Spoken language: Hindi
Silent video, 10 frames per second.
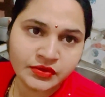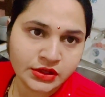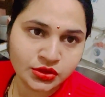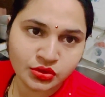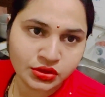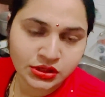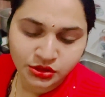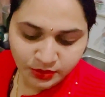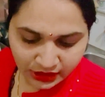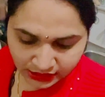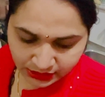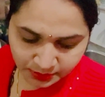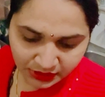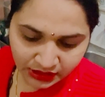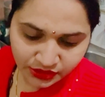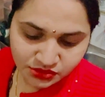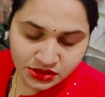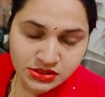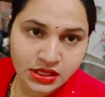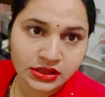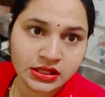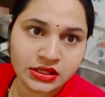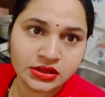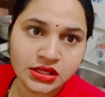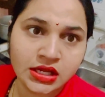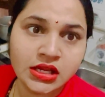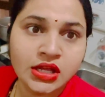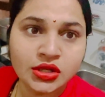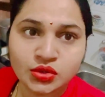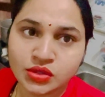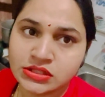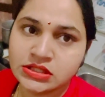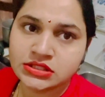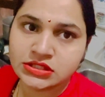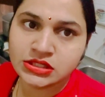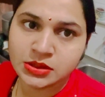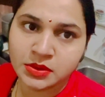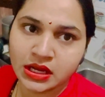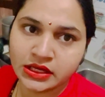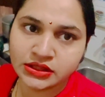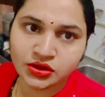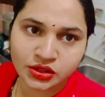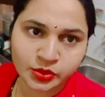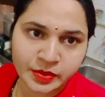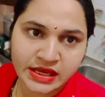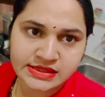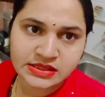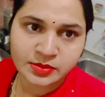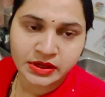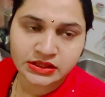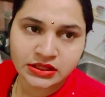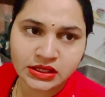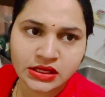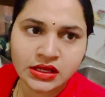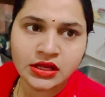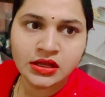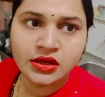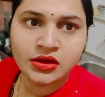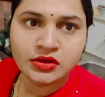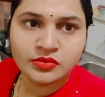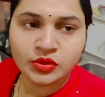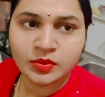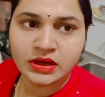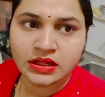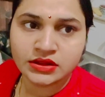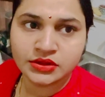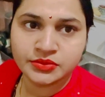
फिर तो रोटी तो बनानी ही बनानी उसके साथ देखते हैं थोड़ी सी चटनी बना लेती हूँ तो प्याज टमाटर की वो बनाती